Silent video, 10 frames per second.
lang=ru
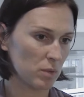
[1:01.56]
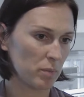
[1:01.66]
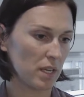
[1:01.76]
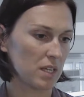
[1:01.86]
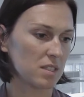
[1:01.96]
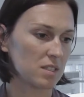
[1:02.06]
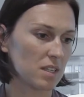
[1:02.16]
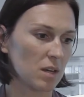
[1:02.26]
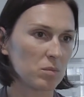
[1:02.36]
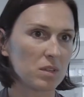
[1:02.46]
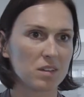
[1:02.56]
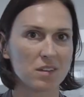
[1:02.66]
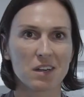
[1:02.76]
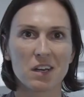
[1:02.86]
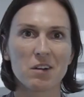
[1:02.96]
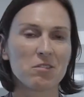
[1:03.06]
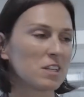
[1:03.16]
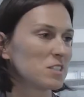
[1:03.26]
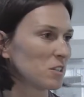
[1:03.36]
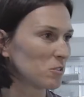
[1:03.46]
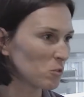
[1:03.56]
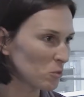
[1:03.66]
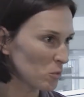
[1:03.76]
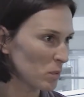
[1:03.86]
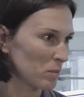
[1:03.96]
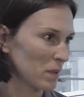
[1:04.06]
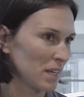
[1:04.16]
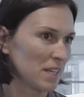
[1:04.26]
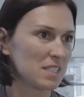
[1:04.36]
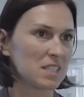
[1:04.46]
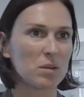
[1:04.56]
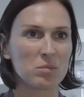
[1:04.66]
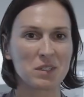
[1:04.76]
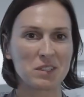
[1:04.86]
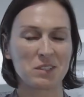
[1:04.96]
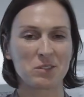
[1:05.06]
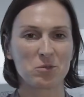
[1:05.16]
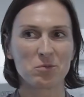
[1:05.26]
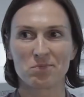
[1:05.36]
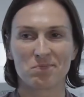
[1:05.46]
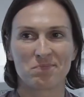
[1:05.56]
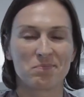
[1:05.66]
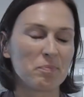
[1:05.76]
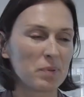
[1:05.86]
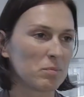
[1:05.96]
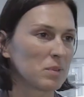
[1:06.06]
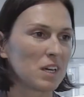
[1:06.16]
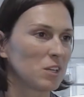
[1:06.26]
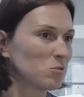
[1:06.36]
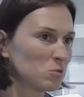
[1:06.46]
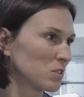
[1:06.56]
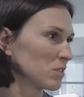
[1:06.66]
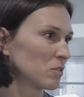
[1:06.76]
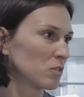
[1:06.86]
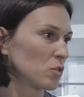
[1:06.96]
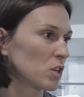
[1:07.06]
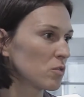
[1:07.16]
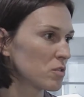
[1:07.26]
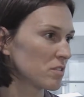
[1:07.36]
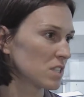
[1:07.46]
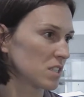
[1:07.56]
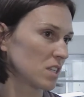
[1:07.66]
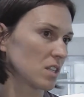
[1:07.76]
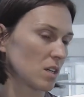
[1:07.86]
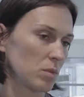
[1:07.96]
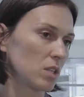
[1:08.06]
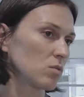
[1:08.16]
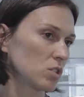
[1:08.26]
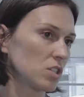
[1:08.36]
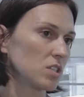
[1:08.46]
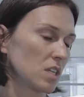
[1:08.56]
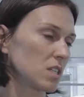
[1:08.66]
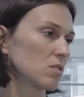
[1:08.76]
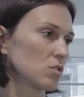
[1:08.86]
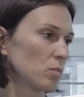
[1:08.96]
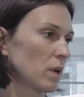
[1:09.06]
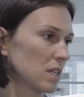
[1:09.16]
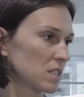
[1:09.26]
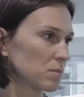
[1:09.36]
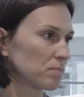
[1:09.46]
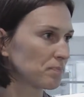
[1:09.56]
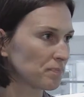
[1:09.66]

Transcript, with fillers: мероприятия, сами владеют клубом, сами преподают в других университетах. И мне это очень интересно и очень полезно.